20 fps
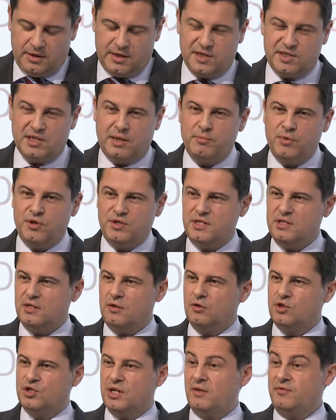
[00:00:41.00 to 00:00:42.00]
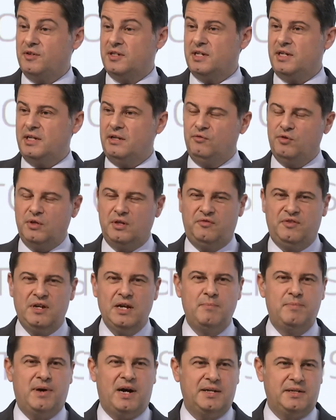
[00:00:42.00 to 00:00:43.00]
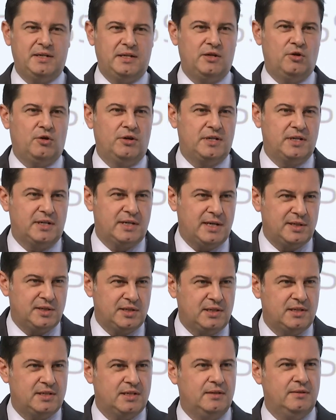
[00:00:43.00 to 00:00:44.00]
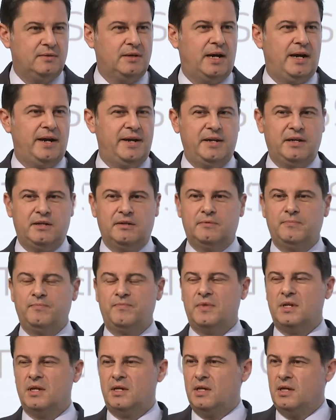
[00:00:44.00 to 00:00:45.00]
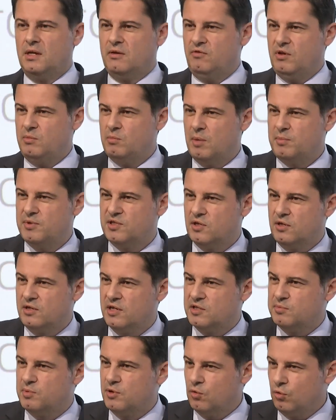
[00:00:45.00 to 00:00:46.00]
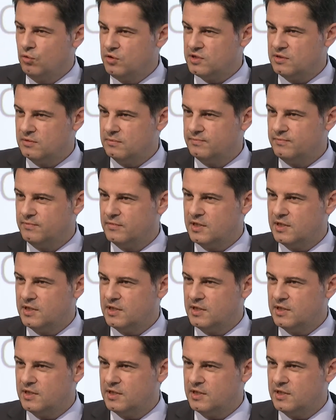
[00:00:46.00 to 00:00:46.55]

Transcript: Deshalb möchte ich auch stellvertretend für die vielen Partner, die heute da sind, einige wie immer besonders begrüßen.